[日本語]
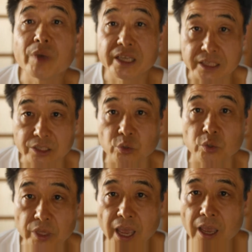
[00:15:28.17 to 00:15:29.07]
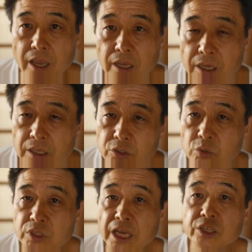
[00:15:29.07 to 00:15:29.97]
名人ってことでそ
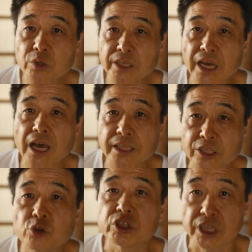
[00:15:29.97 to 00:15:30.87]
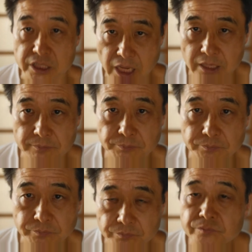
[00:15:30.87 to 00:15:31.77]
の最初は中畑清でした
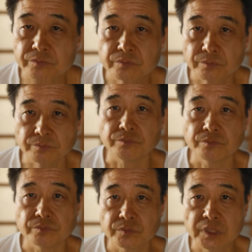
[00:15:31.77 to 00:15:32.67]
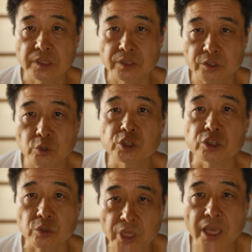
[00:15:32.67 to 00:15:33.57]
うん巨
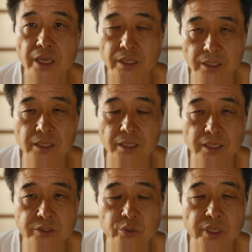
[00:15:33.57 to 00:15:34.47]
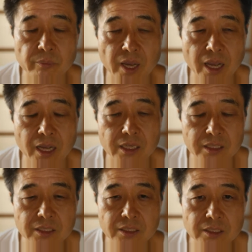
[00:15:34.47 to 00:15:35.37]
人のね、うん、そんでま
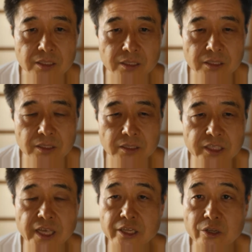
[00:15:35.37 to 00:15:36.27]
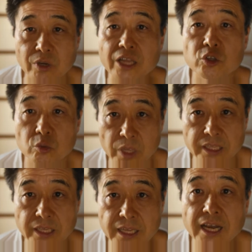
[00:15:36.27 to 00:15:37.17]
あ d n a の監督もやっ
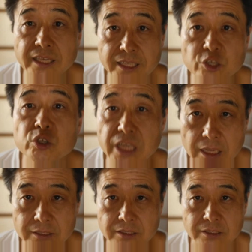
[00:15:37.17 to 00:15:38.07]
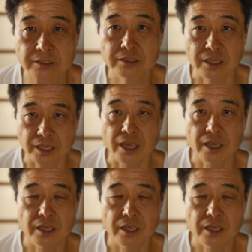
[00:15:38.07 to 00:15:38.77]
た中畑清さんがね